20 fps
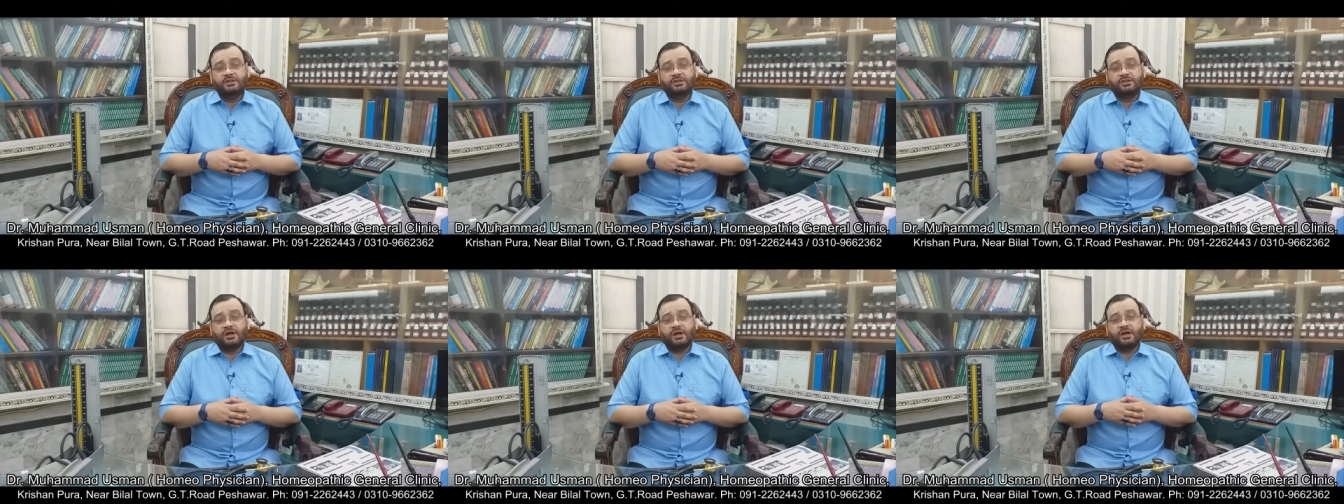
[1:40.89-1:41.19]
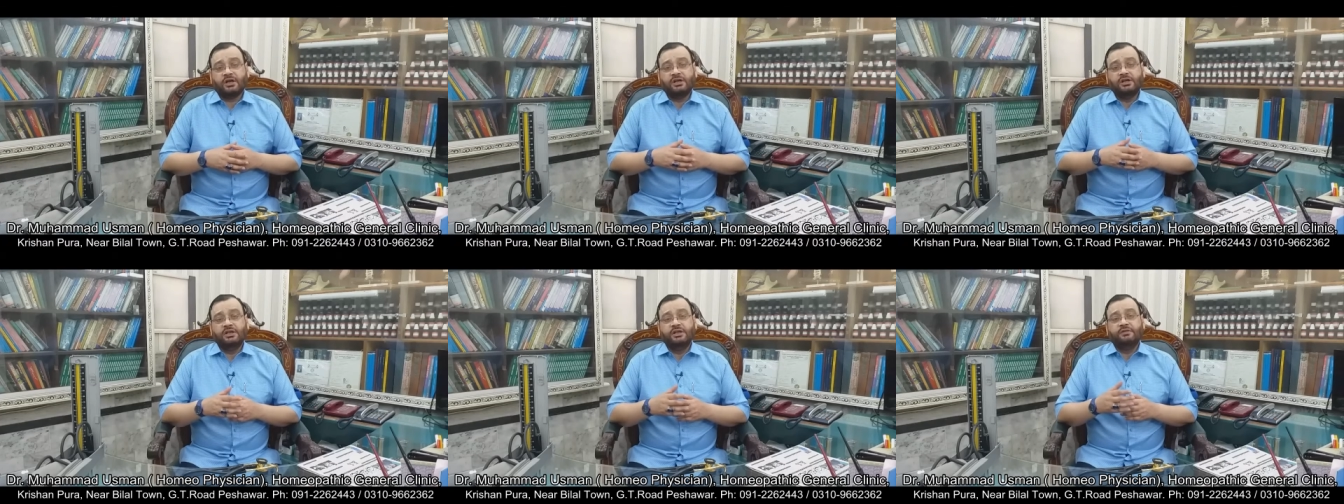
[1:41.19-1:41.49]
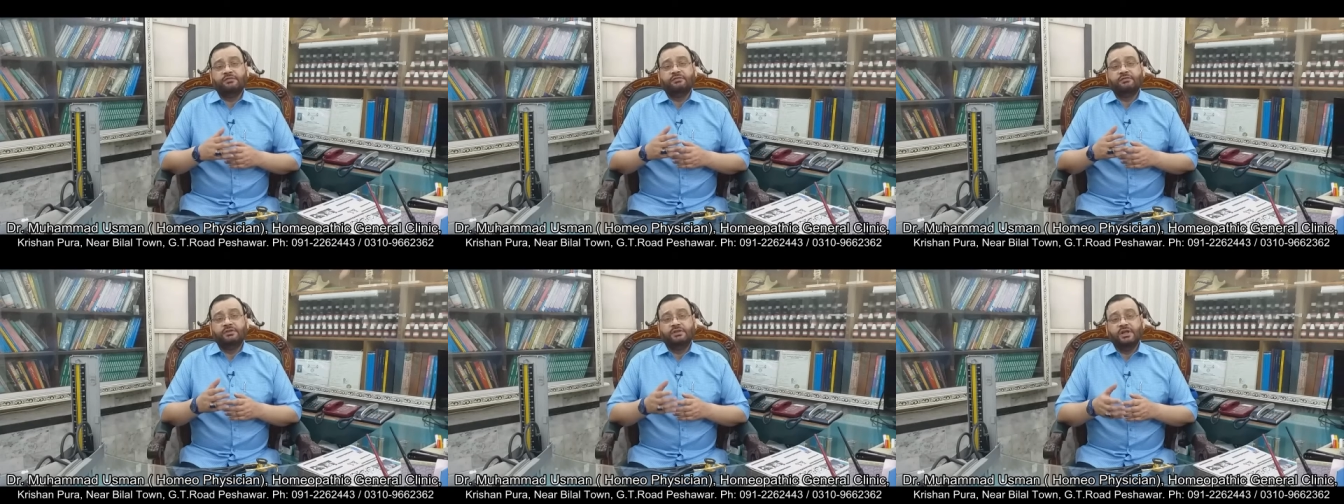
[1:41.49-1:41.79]

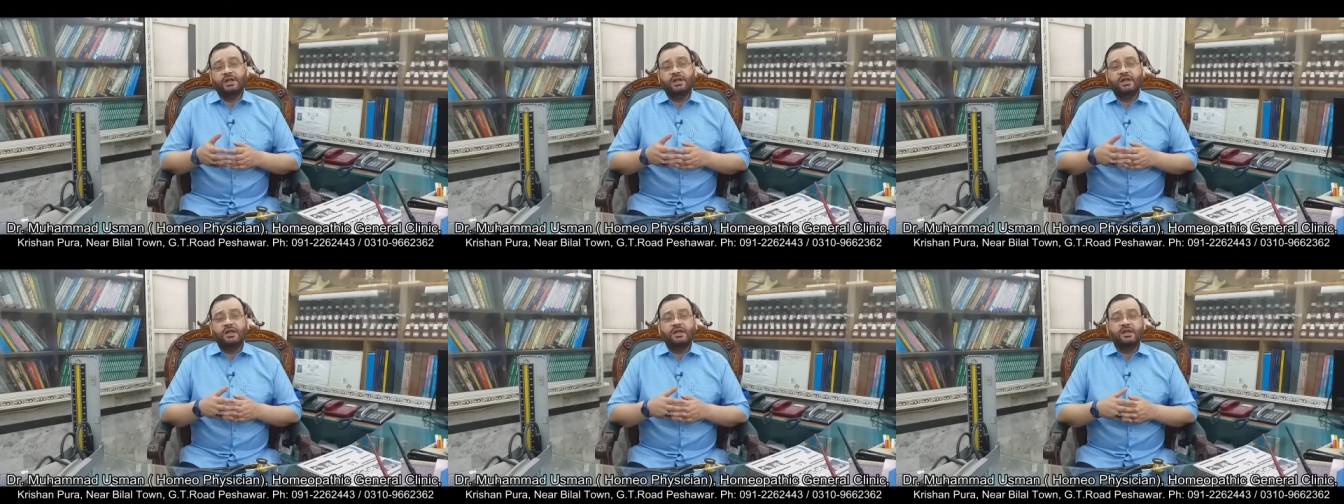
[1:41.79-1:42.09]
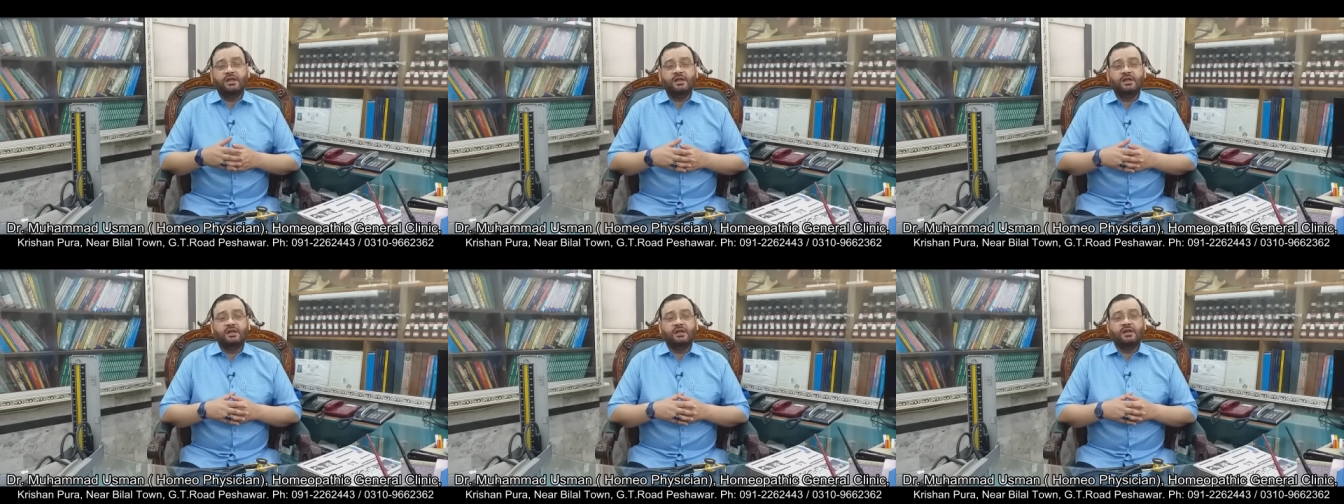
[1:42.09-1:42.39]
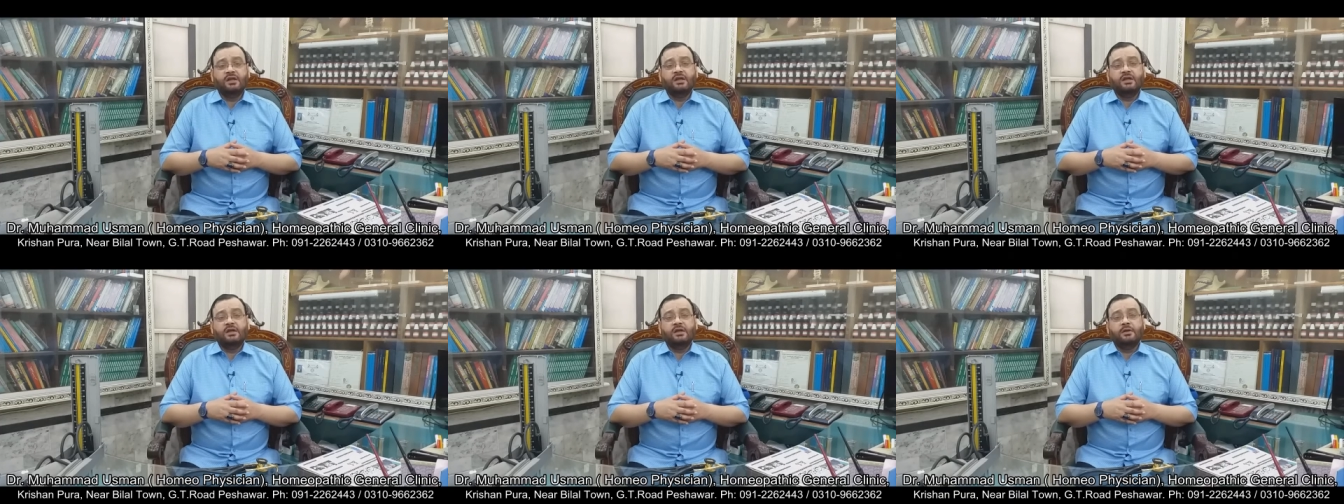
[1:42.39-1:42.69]
तकलीफ देह
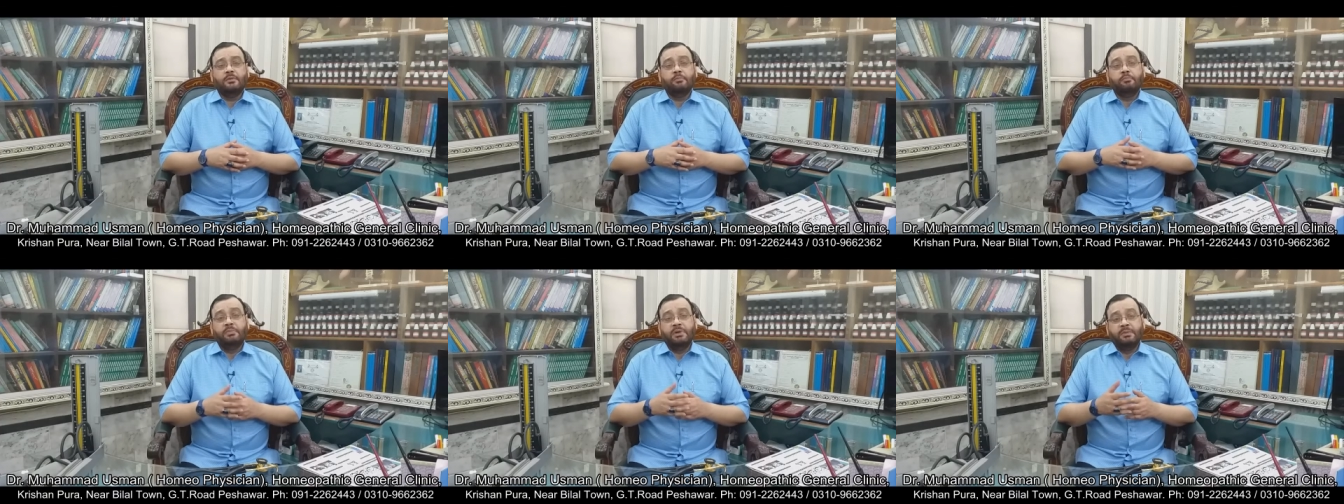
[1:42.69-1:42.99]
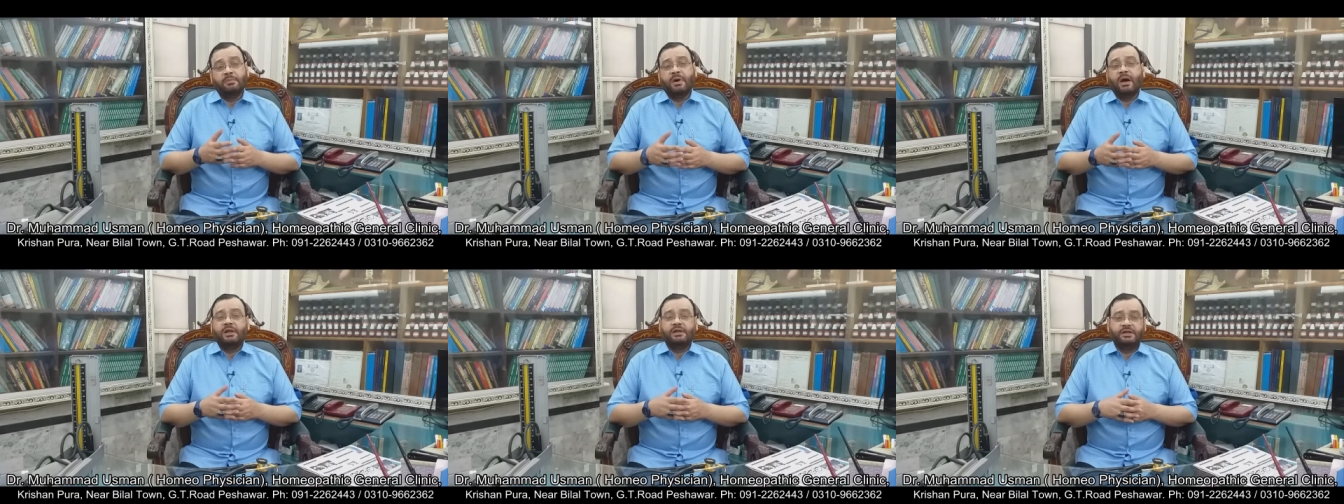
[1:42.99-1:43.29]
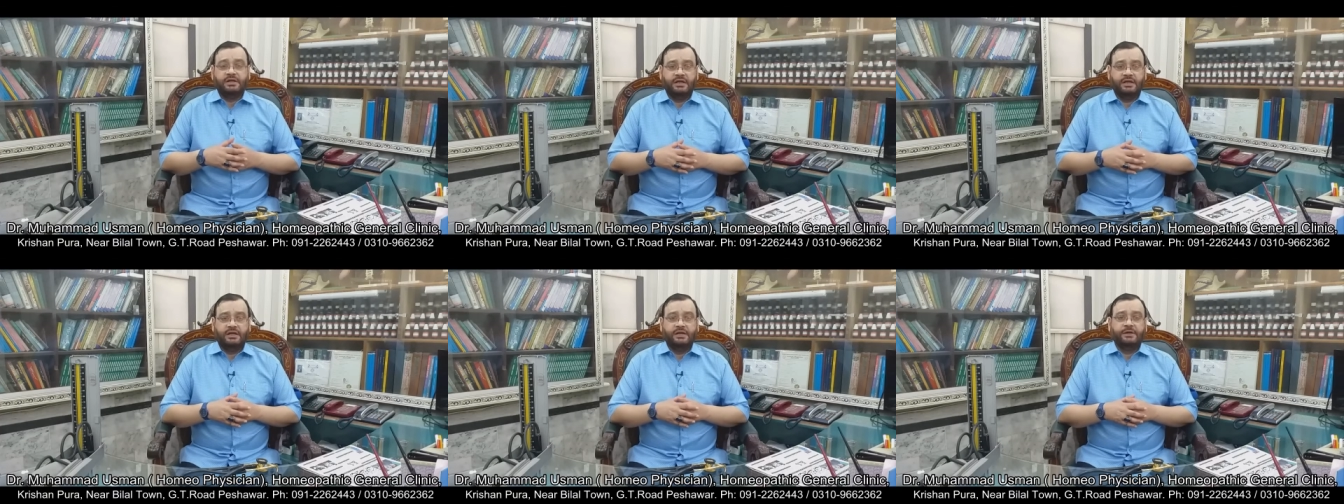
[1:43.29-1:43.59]

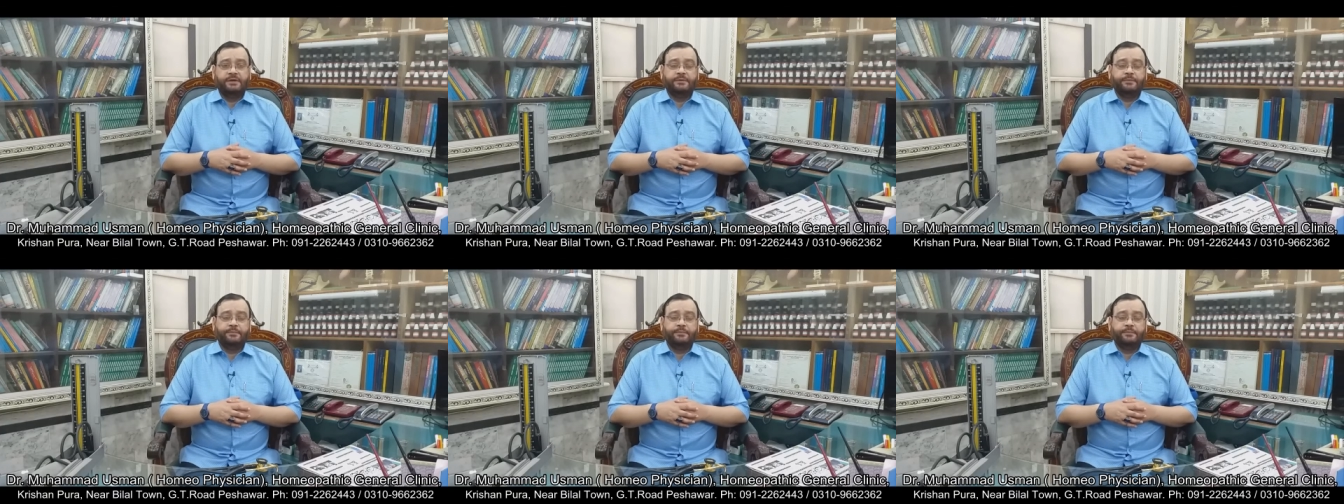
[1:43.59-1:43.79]
बीमारी है